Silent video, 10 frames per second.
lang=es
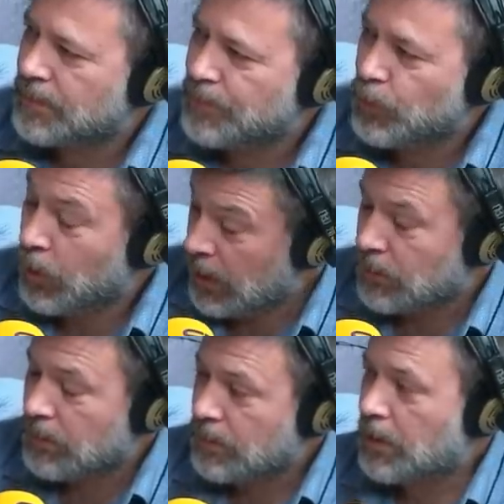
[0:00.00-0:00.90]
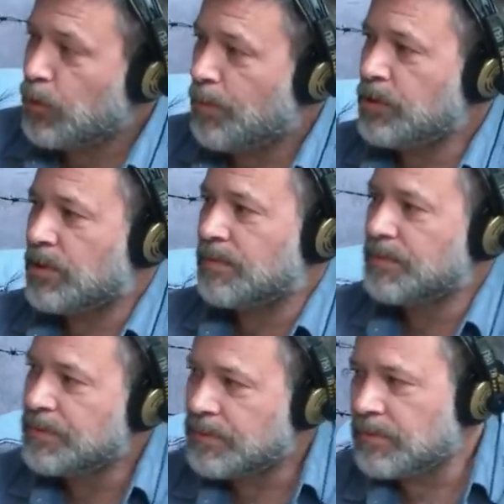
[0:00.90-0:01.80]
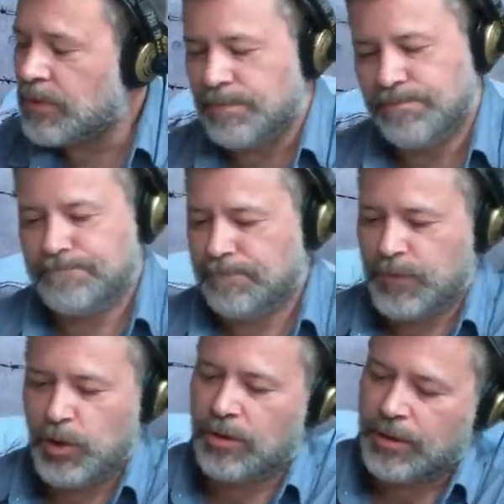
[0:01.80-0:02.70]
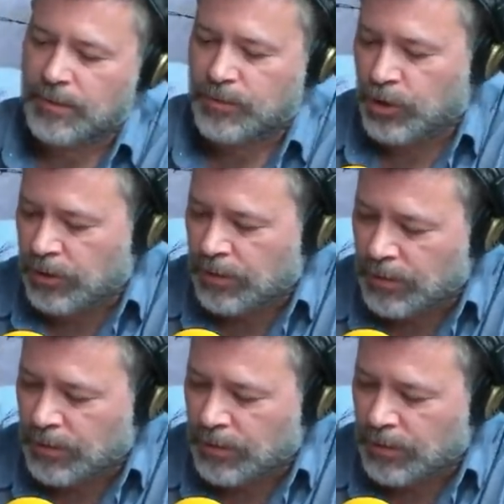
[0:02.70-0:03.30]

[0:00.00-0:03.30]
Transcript: ¿Tú crees? ¿Esa es tu apuesta? Sí. No. Yo creo que no. ¿El viernes